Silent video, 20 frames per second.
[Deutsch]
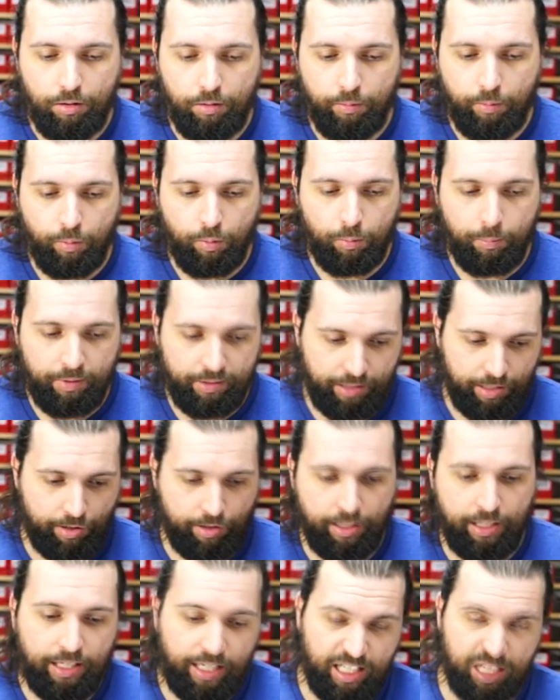wo man das
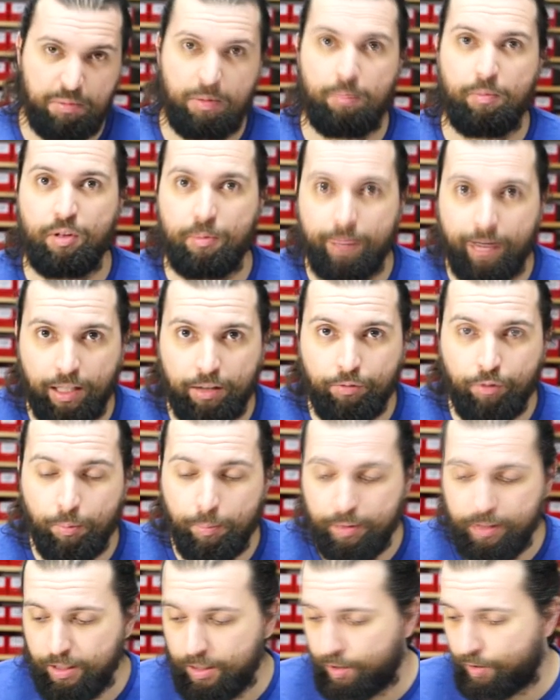Ding eigentlich mit dem Smartphone
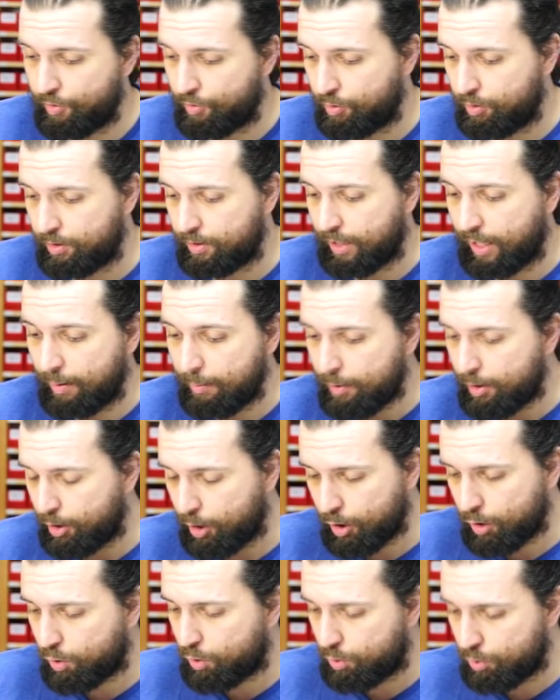bedienen sollte, aber
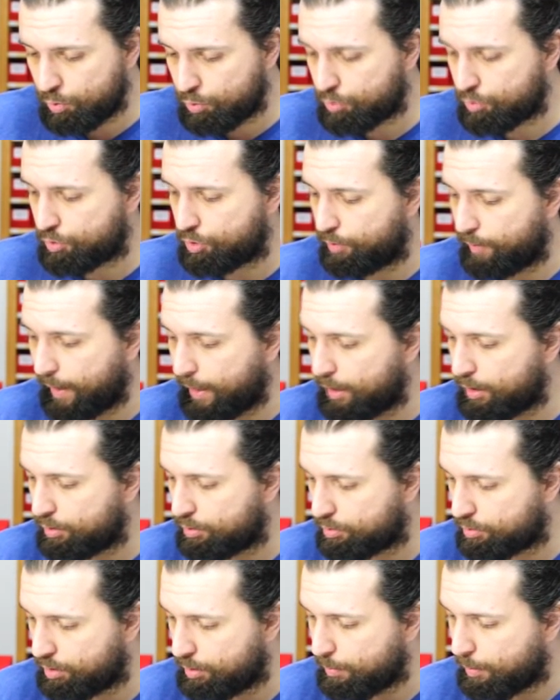Lego ist
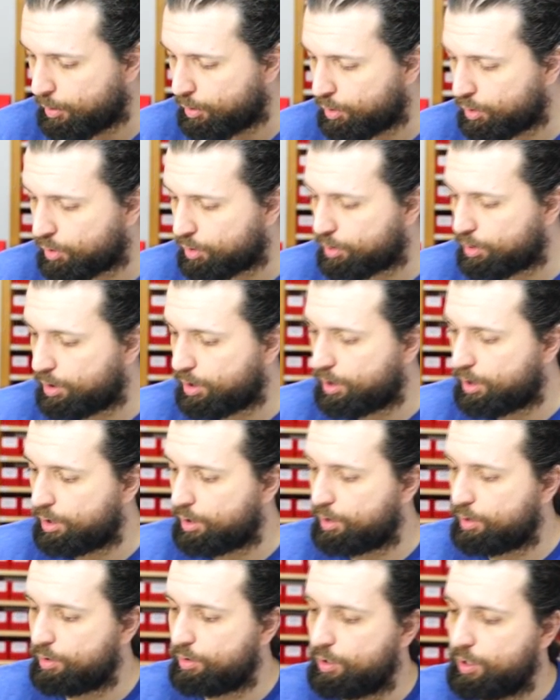soweit immer noch,
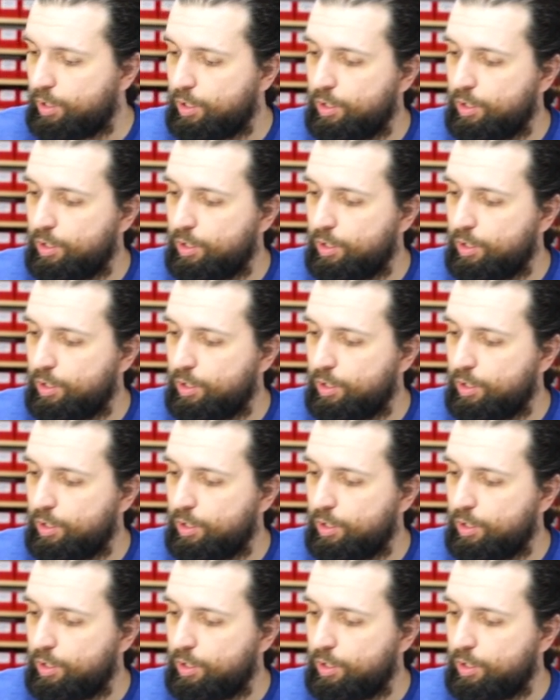äh,